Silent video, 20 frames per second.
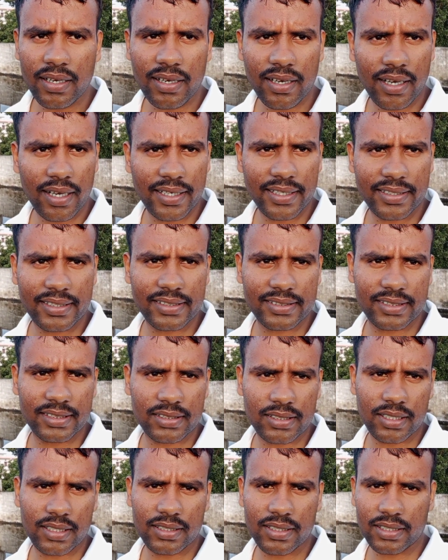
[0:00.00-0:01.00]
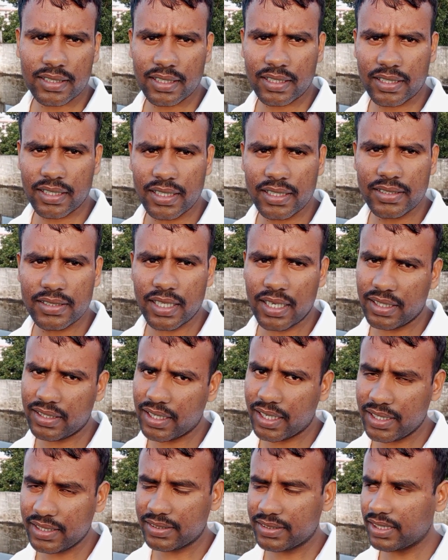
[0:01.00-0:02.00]
ना ही किसी तरीके की कहीं
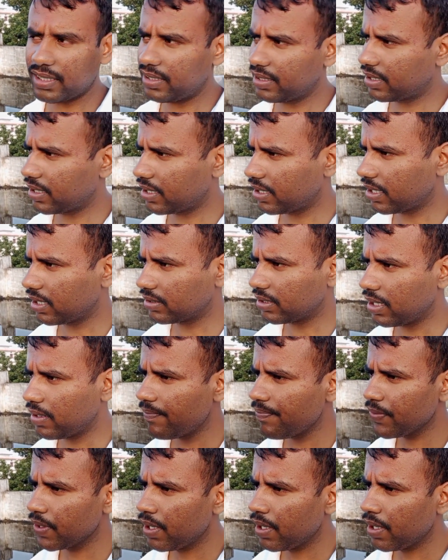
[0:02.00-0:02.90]
जानकारी सेंड कर रहा था